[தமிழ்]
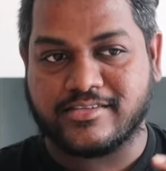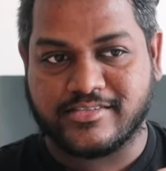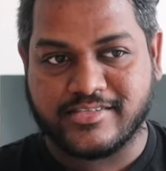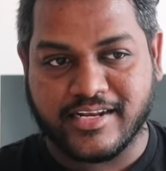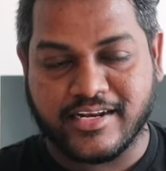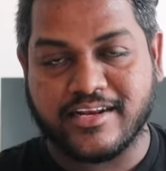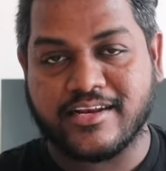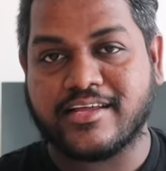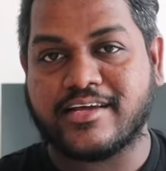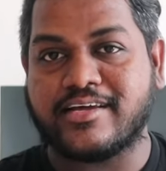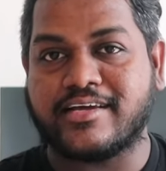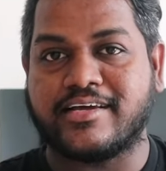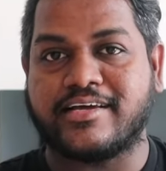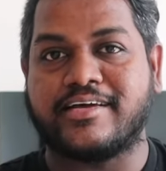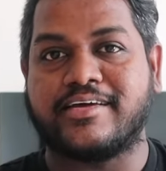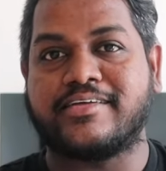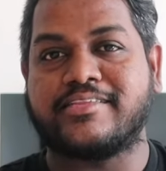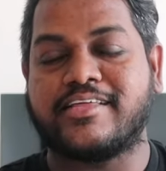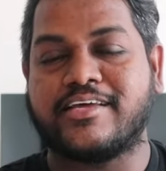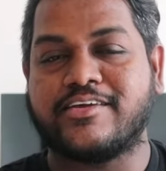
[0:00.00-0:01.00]
சேனலை
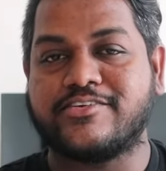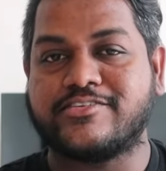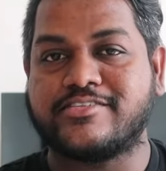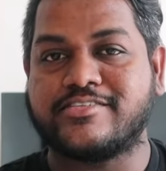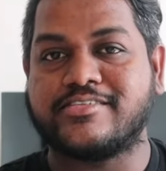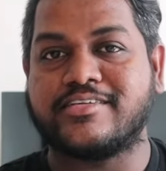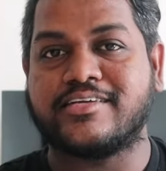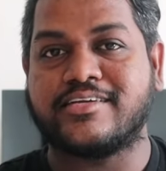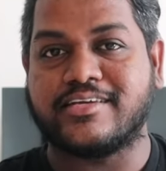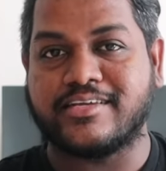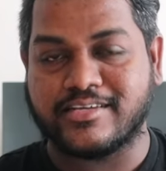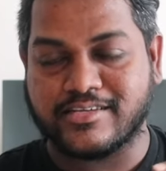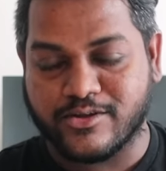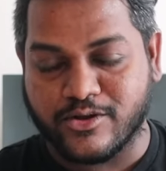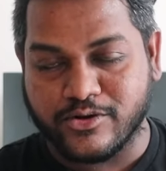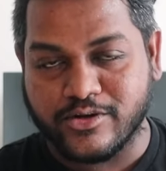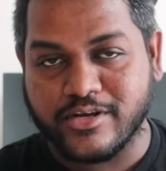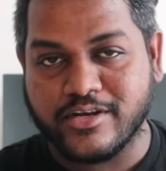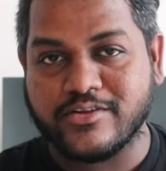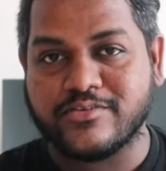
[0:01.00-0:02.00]
தயவு செஞ்சு
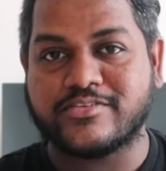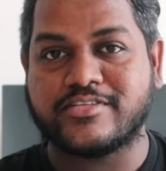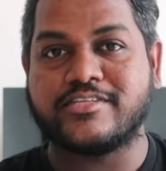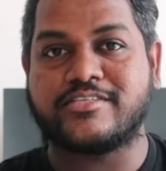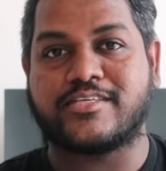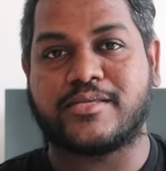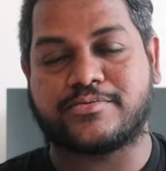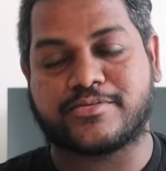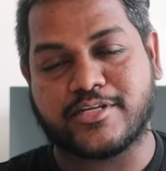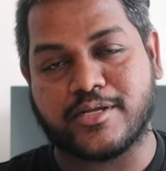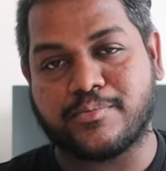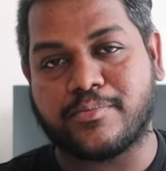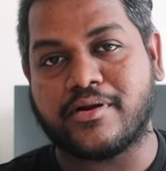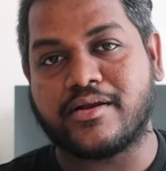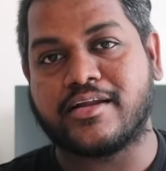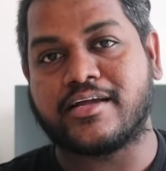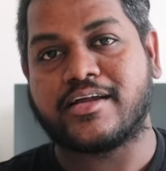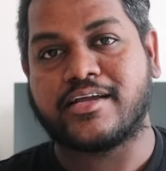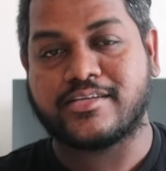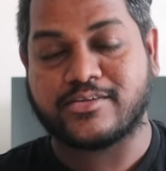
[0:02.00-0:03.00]
கண்டினியூஸ்லி சப்ஸ்கிரைப்
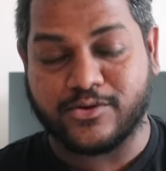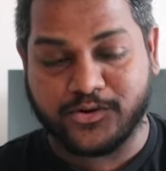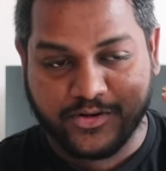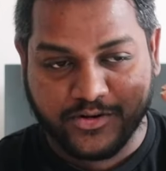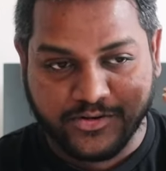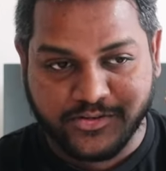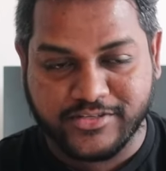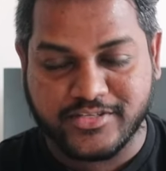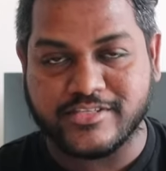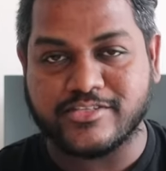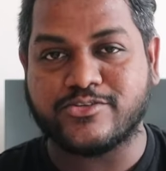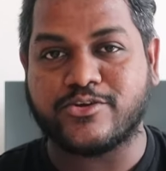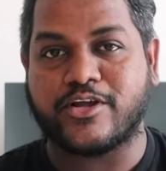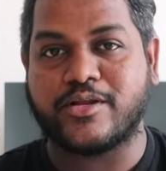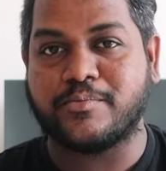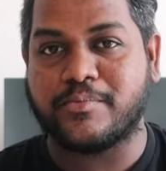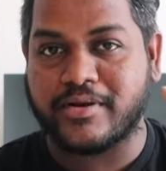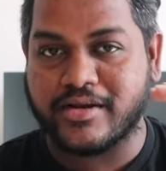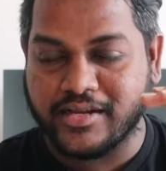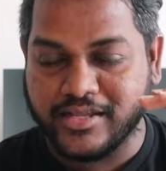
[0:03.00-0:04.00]
பண்ணுங்கள் கண்டினியூஸ்லி
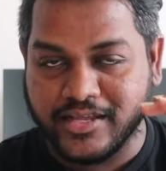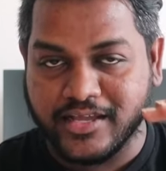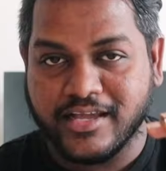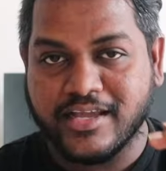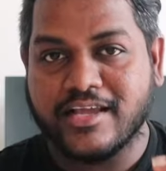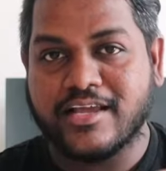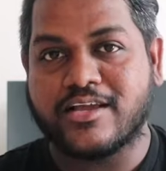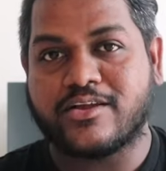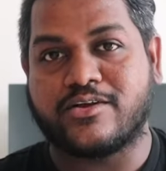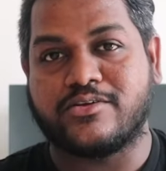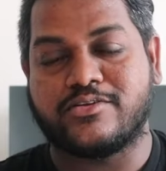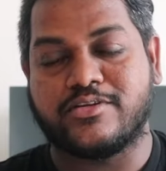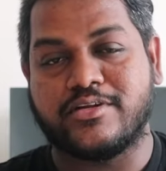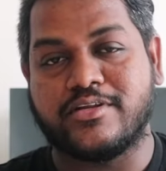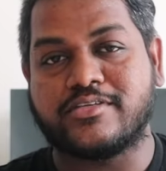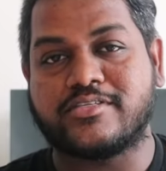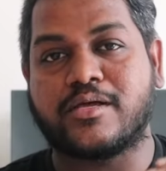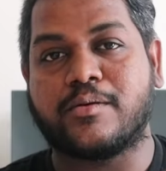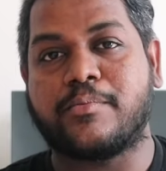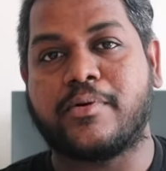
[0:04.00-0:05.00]
ஜாயின் பண்ணி
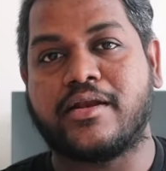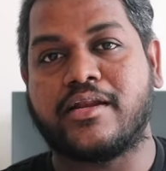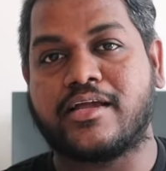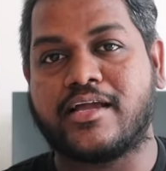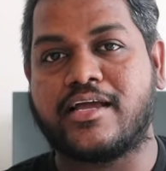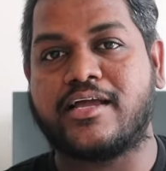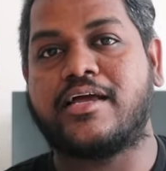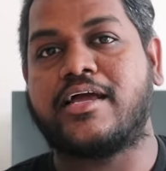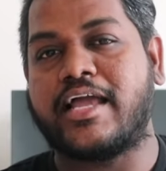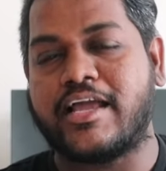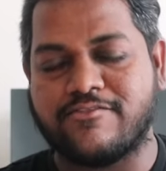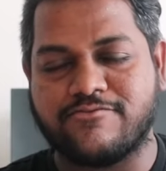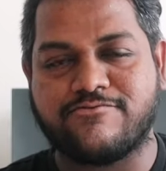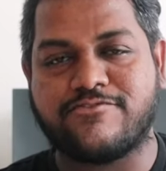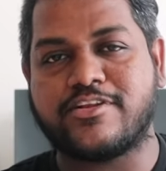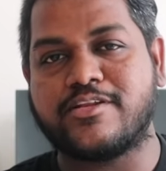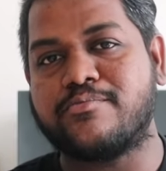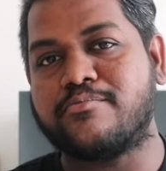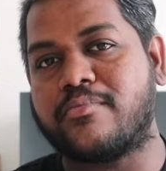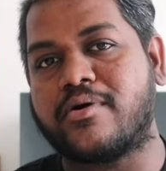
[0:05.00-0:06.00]
கண்டினியூஸாக பண்ணுங்கள்
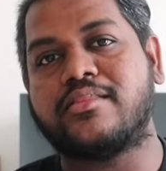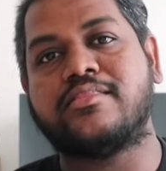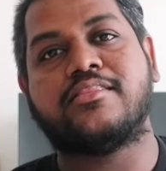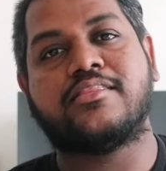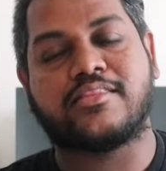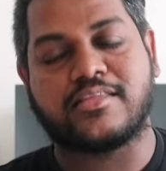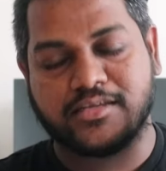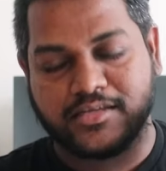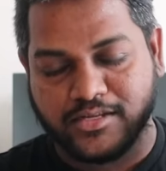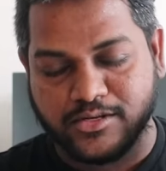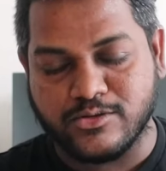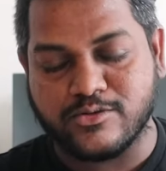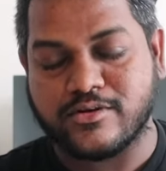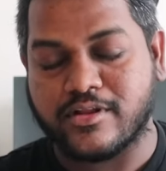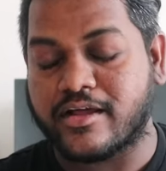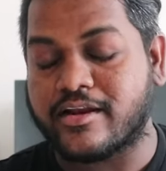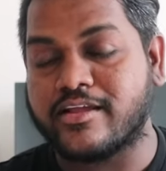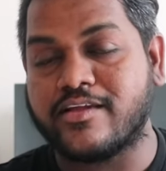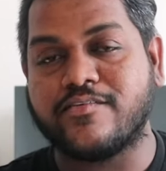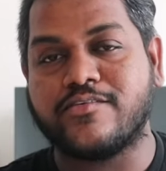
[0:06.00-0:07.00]
எவ்ரி மந்த்
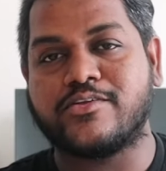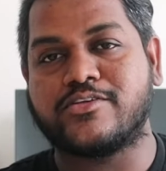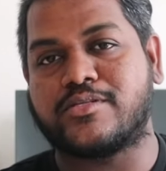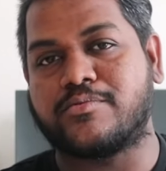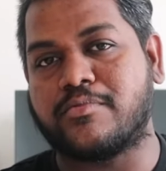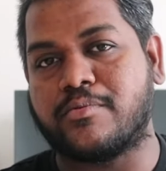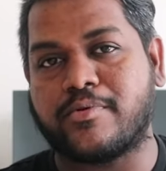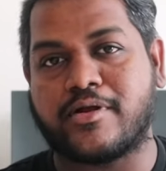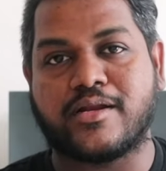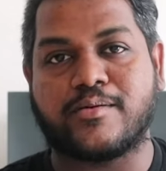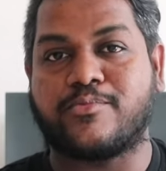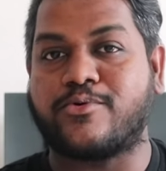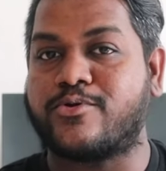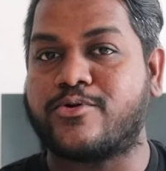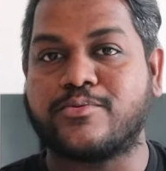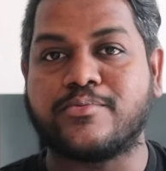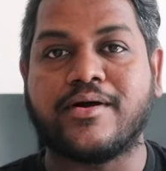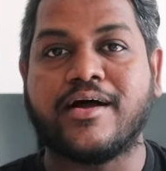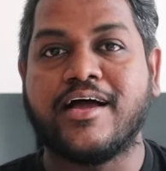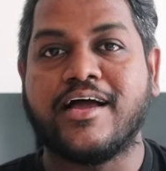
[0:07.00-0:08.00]
இன்னும் நிறைய வீடியோஸ் நம்ம பண்ண
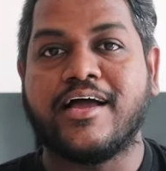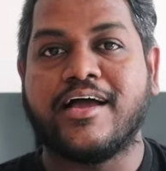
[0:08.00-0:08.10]
போகிறோம்